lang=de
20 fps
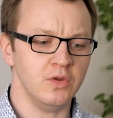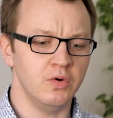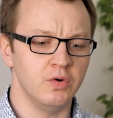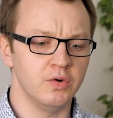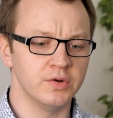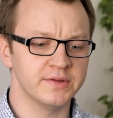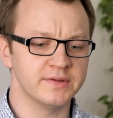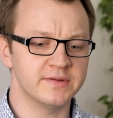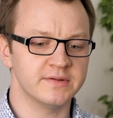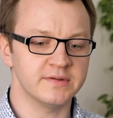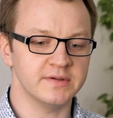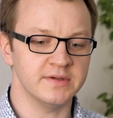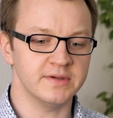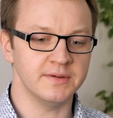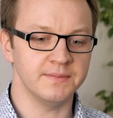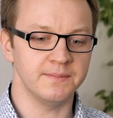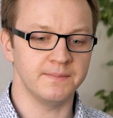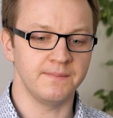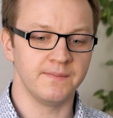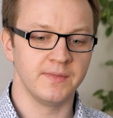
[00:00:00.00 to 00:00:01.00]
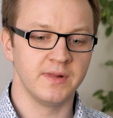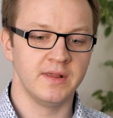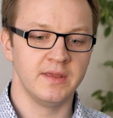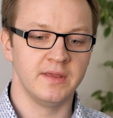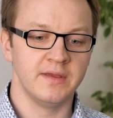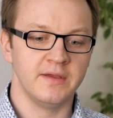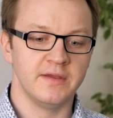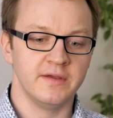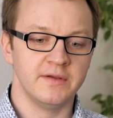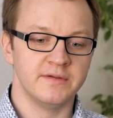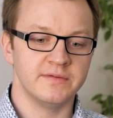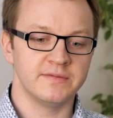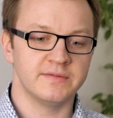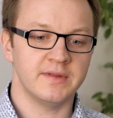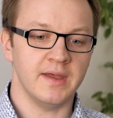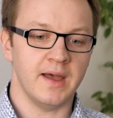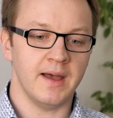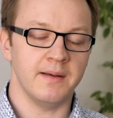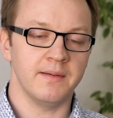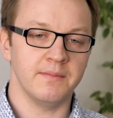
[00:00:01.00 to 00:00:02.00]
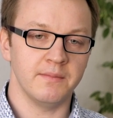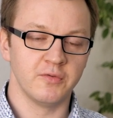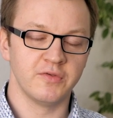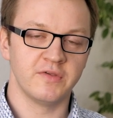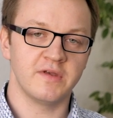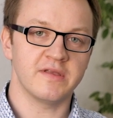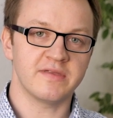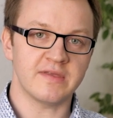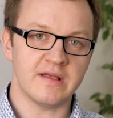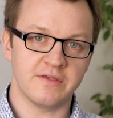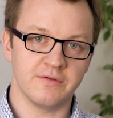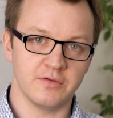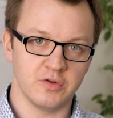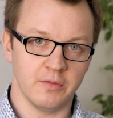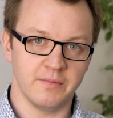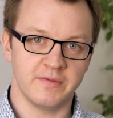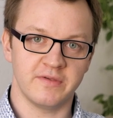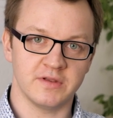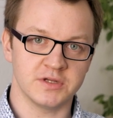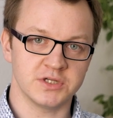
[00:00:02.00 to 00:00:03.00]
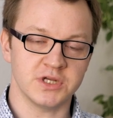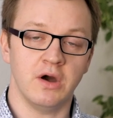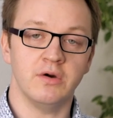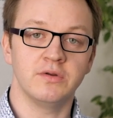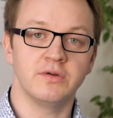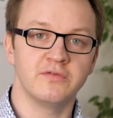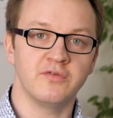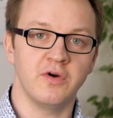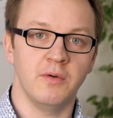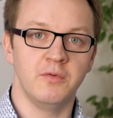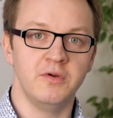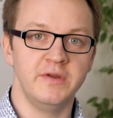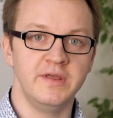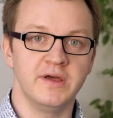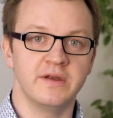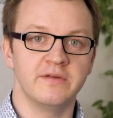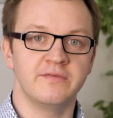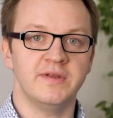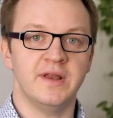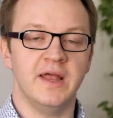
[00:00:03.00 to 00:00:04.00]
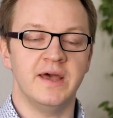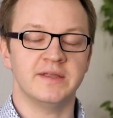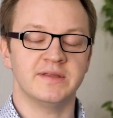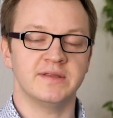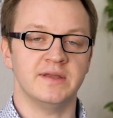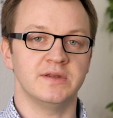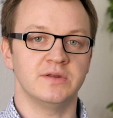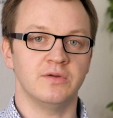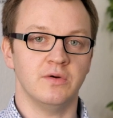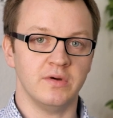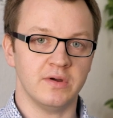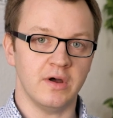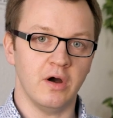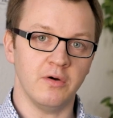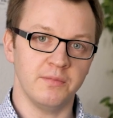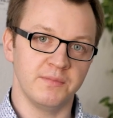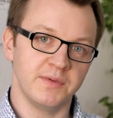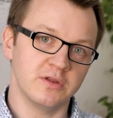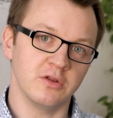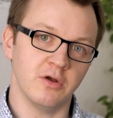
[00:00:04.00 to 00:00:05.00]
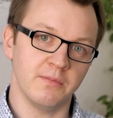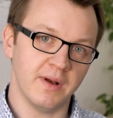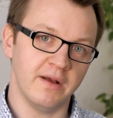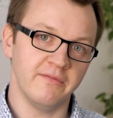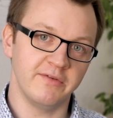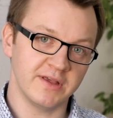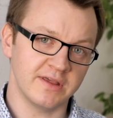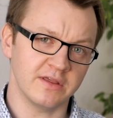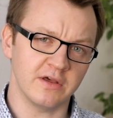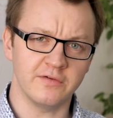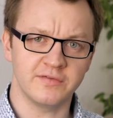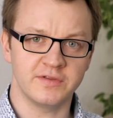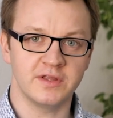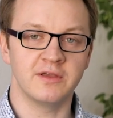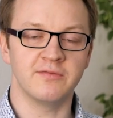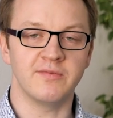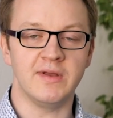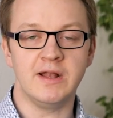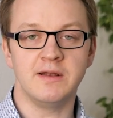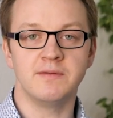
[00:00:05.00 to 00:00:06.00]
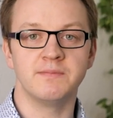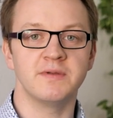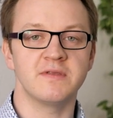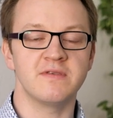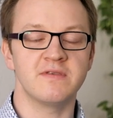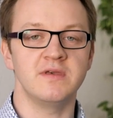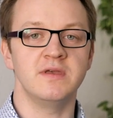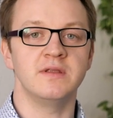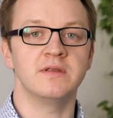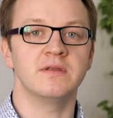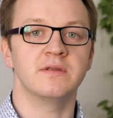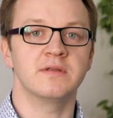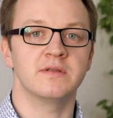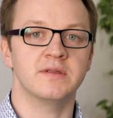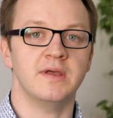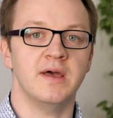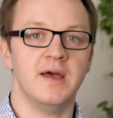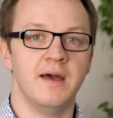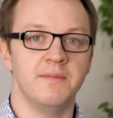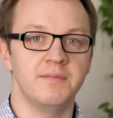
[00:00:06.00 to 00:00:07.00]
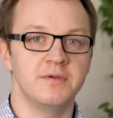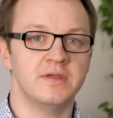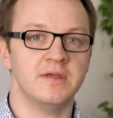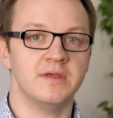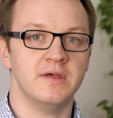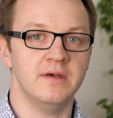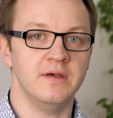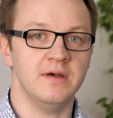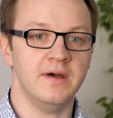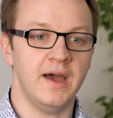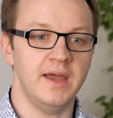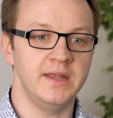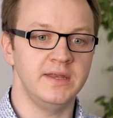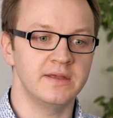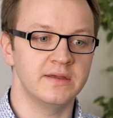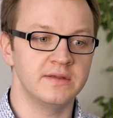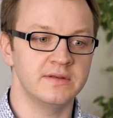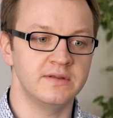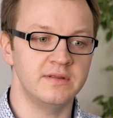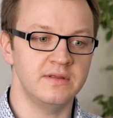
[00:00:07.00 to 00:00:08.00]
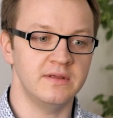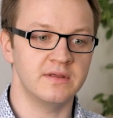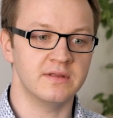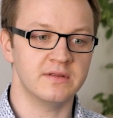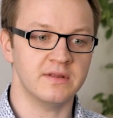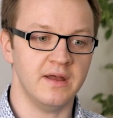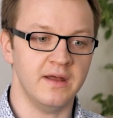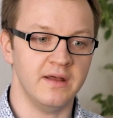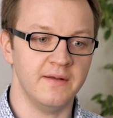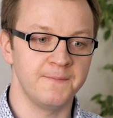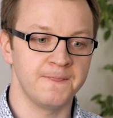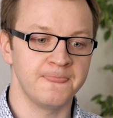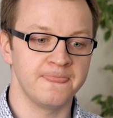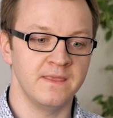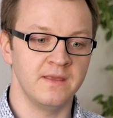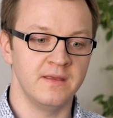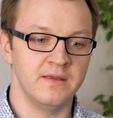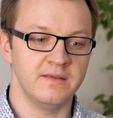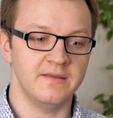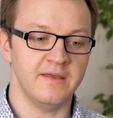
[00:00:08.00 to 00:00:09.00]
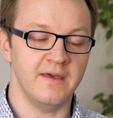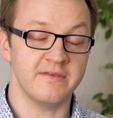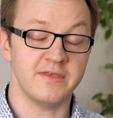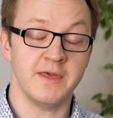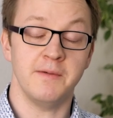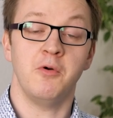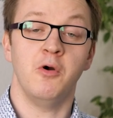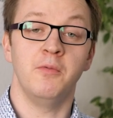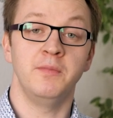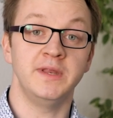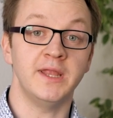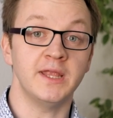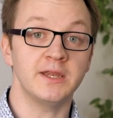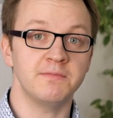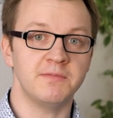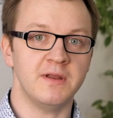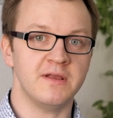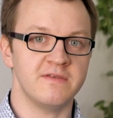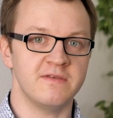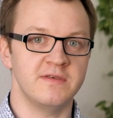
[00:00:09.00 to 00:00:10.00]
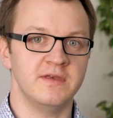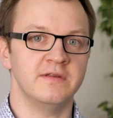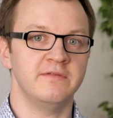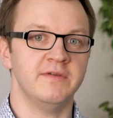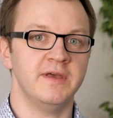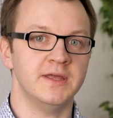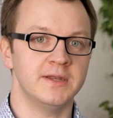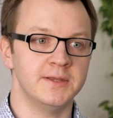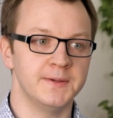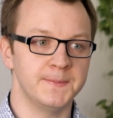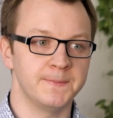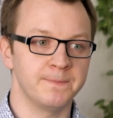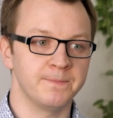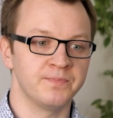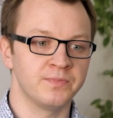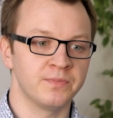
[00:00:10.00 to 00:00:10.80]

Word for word: Und ähm, da muss ich jetzt also noch ein bisschen schauen und formulieren, vielleicht dann doch auch mich nochmal wirklich auf die Quellen beziehen. Da habe ich äh, einige, die ich da ja sehr prominent platzieren werde.